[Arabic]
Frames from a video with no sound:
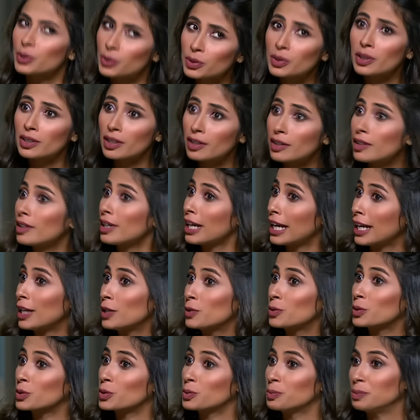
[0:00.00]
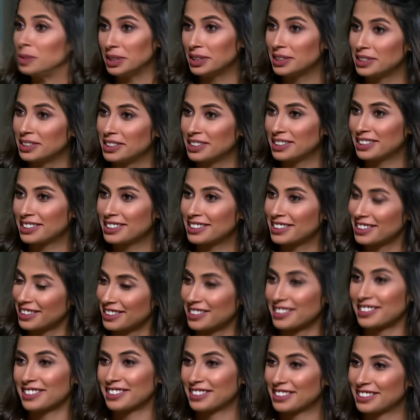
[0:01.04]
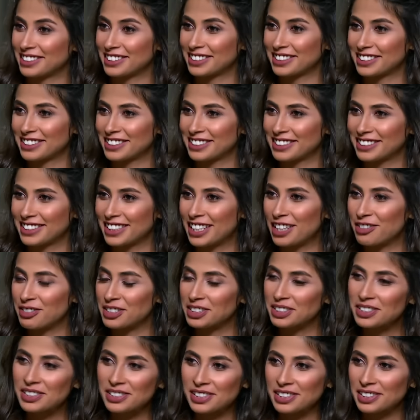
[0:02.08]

له اه حلو روبي اه اه, آه. لفت